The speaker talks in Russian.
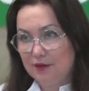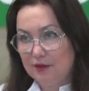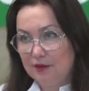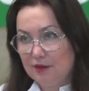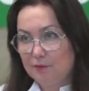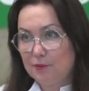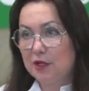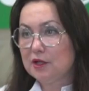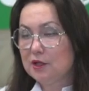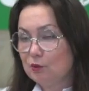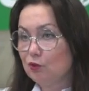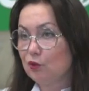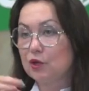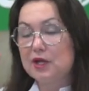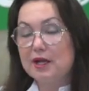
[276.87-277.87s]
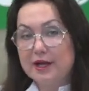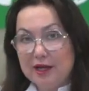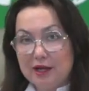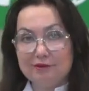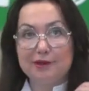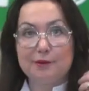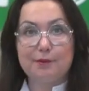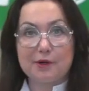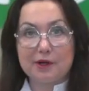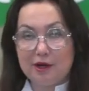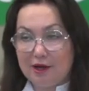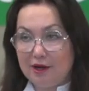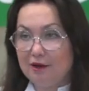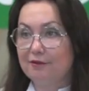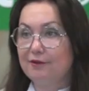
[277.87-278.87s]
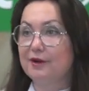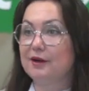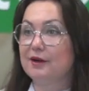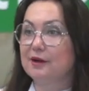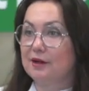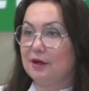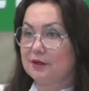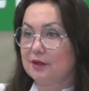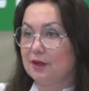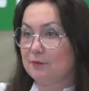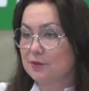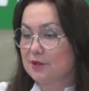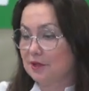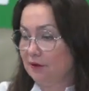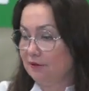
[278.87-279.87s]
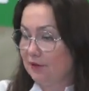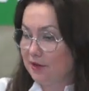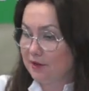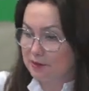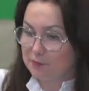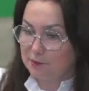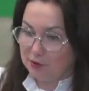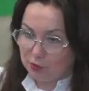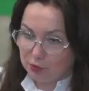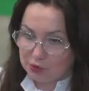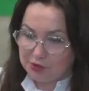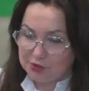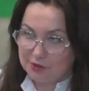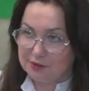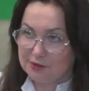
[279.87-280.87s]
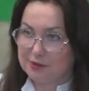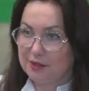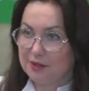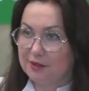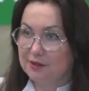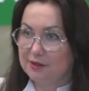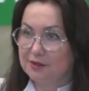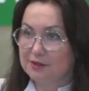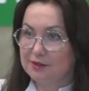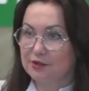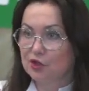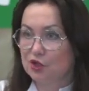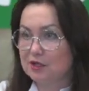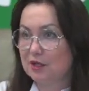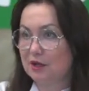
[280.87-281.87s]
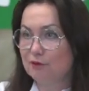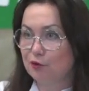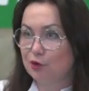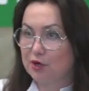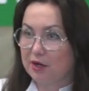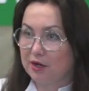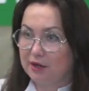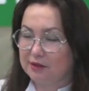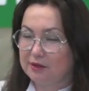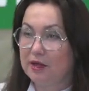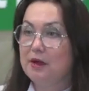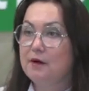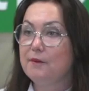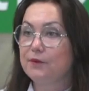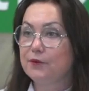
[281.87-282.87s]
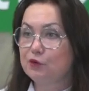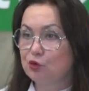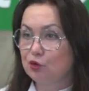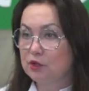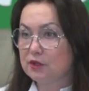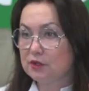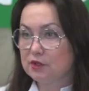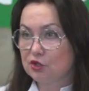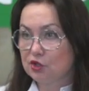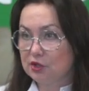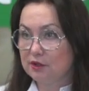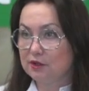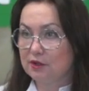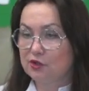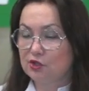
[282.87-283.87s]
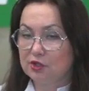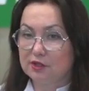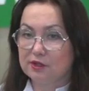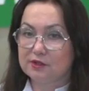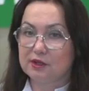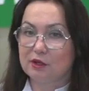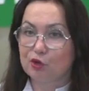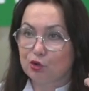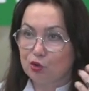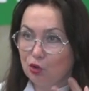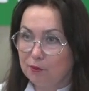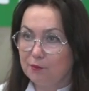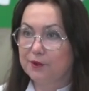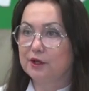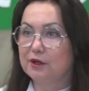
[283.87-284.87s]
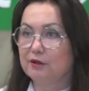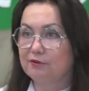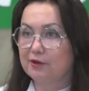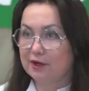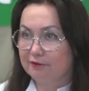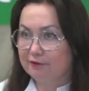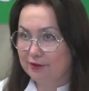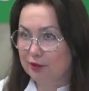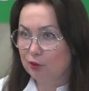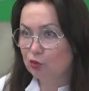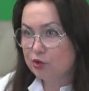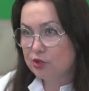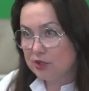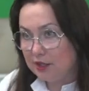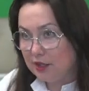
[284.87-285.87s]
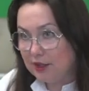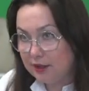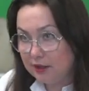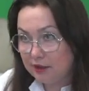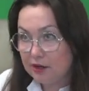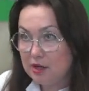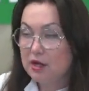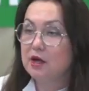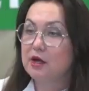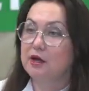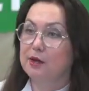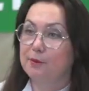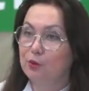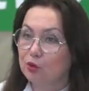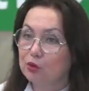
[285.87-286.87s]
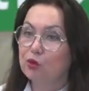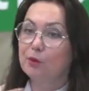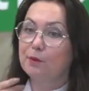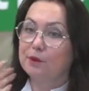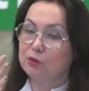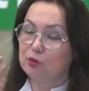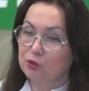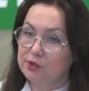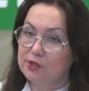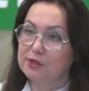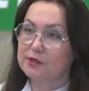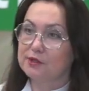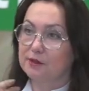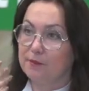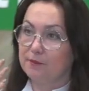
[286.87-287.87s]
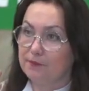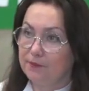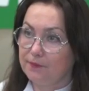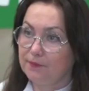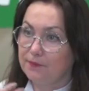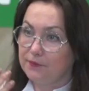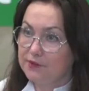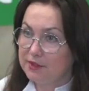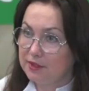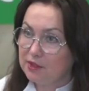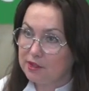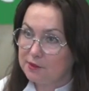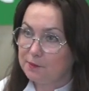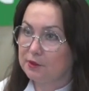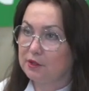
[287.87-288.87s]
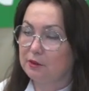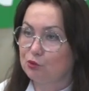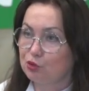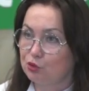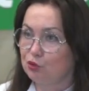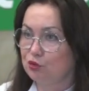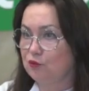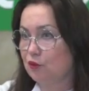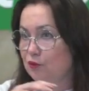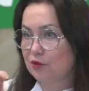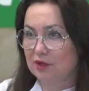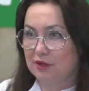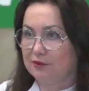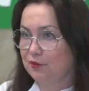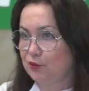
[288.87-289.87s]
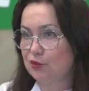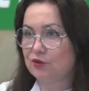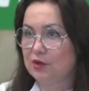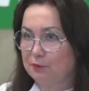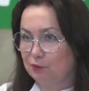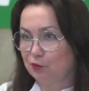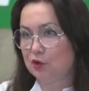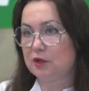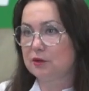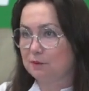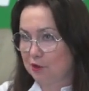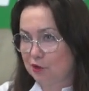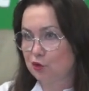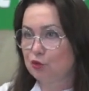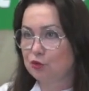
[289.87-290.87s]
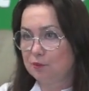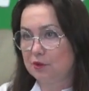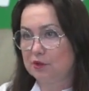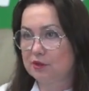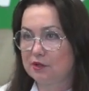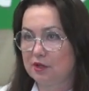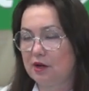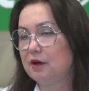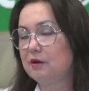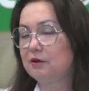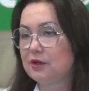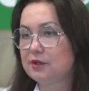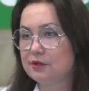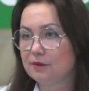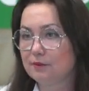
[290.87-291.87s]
Поэтому вот лево, право, как там слова расположены на странице, угу. числовой ряд, все это совершенно через огромные волевые усилия ребенку приходится делать, потому что у него в голове все время вот этот маршрут перестраивается.